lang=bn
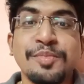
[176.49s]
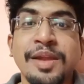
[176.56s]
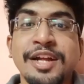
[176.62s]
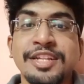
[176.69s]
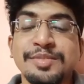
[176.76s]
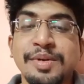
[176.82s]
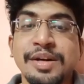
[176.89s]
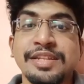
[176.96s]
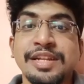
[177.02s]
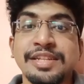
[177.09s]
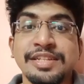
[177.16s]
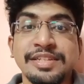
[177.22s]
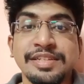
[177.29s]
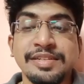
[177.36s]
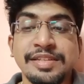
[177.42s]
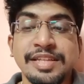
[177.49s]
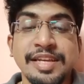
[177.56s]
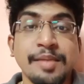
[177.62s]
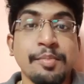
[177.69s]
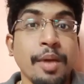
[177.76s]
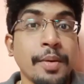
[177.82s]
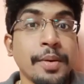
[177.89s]
প্লান্টস বা তাদের
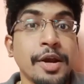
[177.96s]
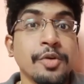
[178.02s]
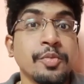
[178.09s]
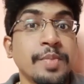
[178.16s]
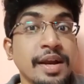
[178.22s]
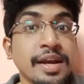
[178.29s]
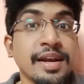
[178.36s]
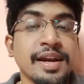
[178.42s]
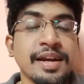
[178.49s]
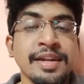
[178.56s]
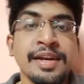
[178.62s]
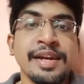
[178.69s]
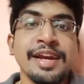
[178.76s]
থেকে পাওয়া উপাক্ষার